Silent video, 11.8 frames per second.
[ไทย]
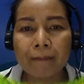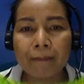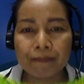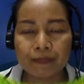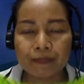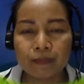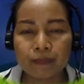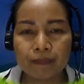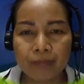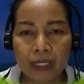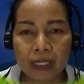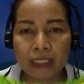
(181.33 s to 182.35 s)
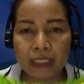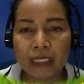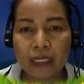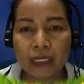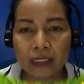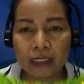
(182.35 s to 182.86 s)
นับปี
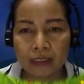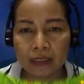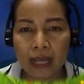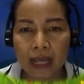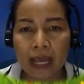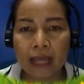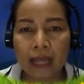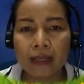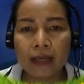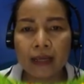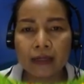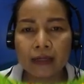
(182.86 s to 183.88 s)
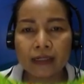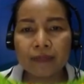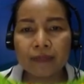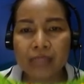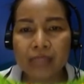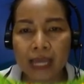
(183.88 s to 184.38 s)
ที่หนึ่งนะคะ
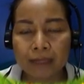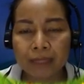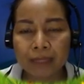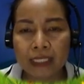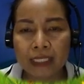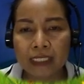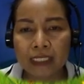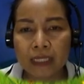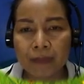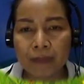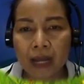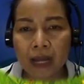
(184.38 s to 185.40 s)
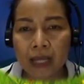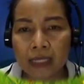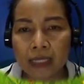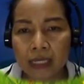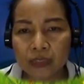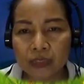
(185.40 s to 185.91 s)
เริ่มจากปีที่พระ
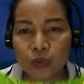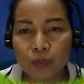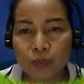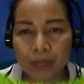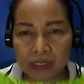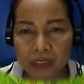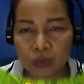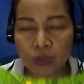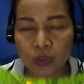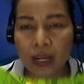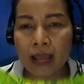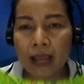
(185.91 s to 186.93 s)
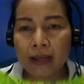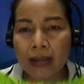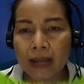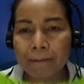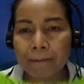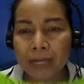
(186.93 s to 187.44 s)
เยซูประสูติ
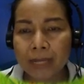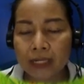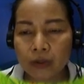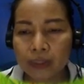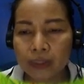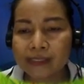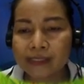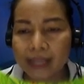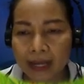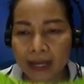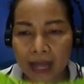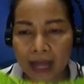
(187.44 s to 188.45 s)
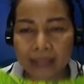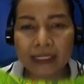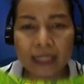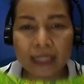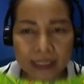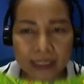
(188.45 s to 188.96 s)
นับเป็นคริสต์ศักราช
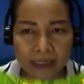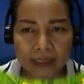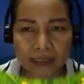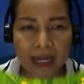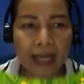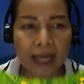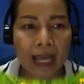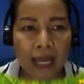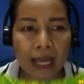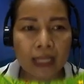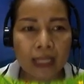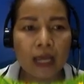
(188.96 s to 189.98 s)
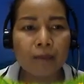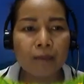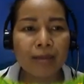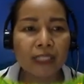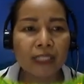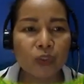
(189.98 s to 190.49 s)
ที่หนึ่งนะคะ
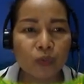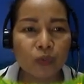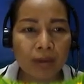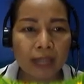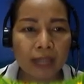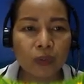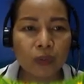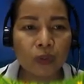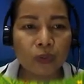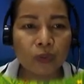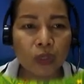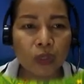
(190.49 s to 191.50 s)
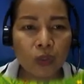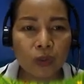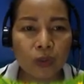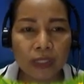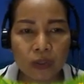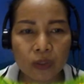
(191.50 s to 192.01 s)
ปัจจุบันคนทั่วโล
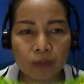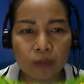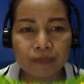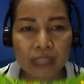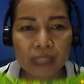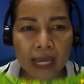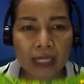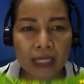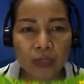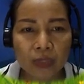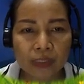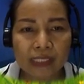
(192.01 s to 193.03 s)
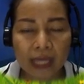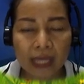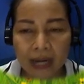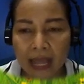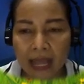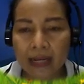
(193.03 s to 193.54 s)
กนิยมใช้คริสต์ศั
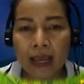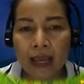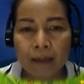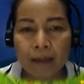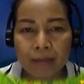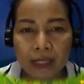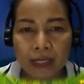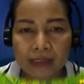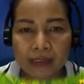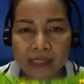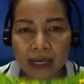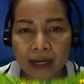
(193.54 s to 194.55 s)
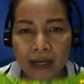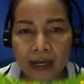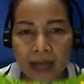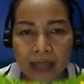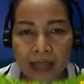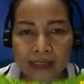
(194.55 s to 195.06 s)
กราช เป็นศัก
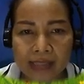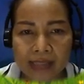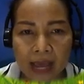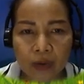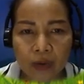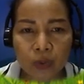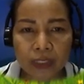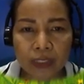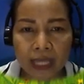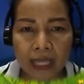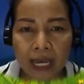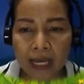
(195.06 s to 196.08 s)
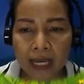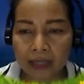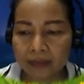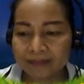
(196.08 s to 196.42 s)
ราชสากลค่ะ